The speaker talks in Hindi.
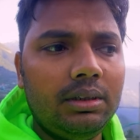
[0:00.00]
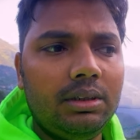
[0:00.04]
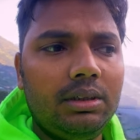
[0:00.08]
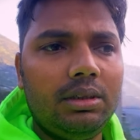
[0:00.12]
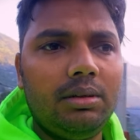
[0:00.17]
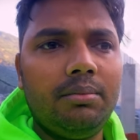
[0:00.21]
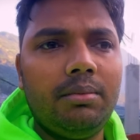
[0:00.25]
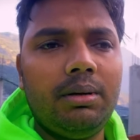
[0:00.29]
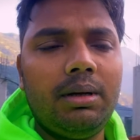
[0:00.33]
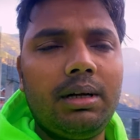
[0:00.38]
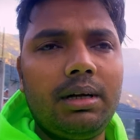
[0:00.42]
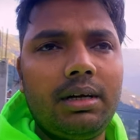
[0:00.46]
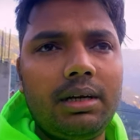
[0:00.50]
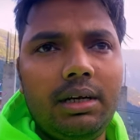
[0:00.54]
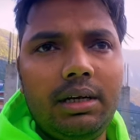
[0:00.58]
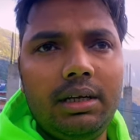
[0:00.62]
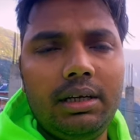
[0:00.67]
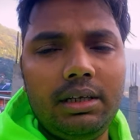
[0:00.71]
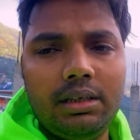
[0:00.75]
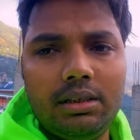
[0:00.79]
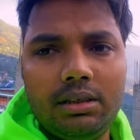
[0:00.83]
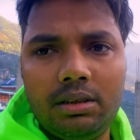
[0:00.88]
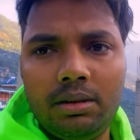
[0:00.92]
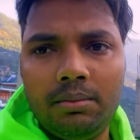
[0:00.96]
शिमला के
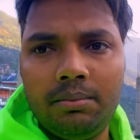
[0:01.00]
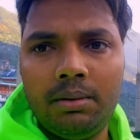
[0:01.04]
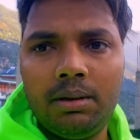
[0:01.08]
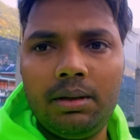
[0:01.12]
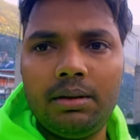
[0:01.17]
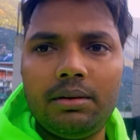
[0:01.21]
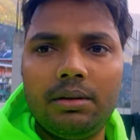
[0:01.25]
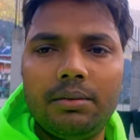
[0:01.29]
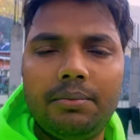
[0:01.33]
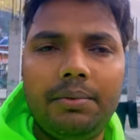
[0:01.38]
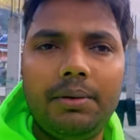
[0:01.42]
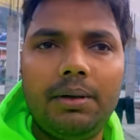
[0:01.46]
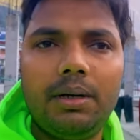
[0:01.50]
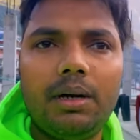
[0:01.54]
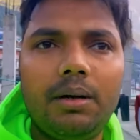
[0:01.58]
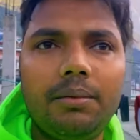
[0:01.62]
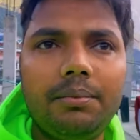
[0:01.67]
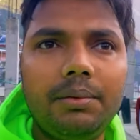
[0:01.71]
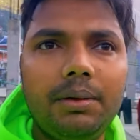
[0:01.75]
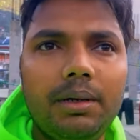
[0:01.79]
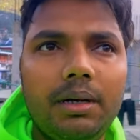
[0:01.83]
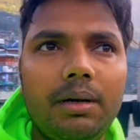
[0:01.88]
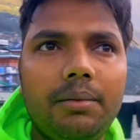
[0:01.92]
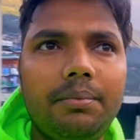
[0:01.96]
लिए शिमला से फिर
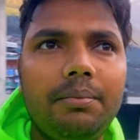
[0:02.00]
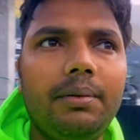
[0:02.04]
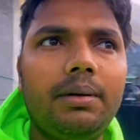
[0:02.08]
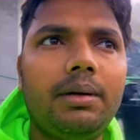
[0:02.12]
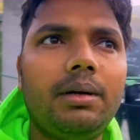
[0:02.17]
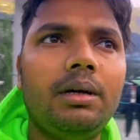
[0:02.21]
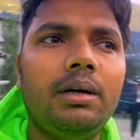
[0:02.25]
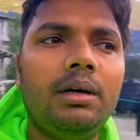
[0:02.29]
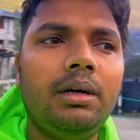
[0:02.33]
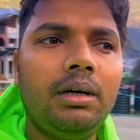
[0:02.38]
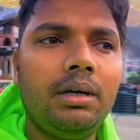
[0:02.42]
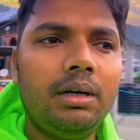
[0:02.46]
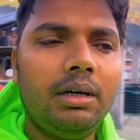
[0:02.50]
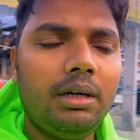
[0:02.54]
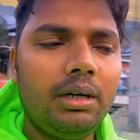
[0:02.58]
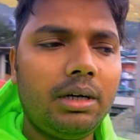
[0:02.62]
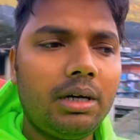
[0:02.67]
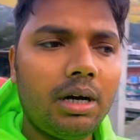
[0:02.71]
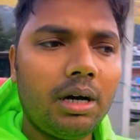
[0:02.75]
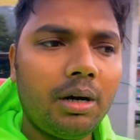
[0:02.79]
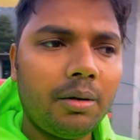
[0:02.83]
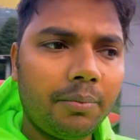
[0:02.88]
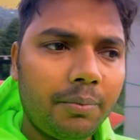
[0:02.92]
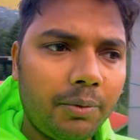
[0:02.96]
आप यहाँ पर
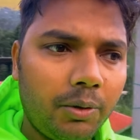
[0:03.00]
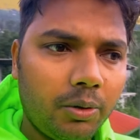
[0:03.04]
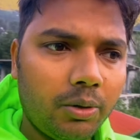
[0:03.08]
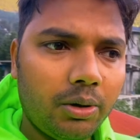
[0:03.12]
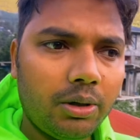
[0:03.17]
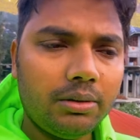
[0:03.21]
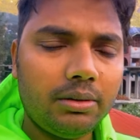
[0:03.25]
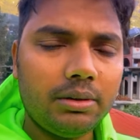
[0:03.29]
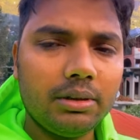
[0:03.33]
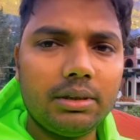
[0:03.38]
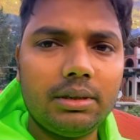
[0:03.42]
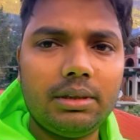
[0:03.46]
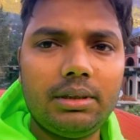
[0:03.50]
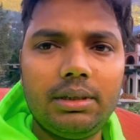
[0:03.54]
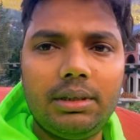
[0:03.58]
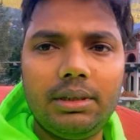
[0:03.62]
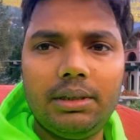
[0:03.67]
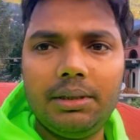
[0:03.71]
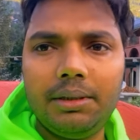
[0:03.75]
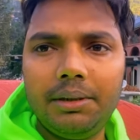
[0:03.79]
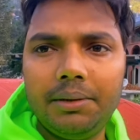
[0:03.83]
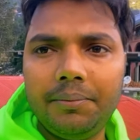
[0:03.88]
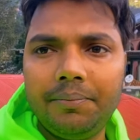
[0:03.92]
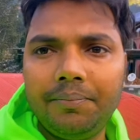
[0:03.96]
रिकांगपियो आ सकते
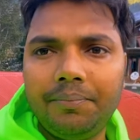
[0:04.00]
हैं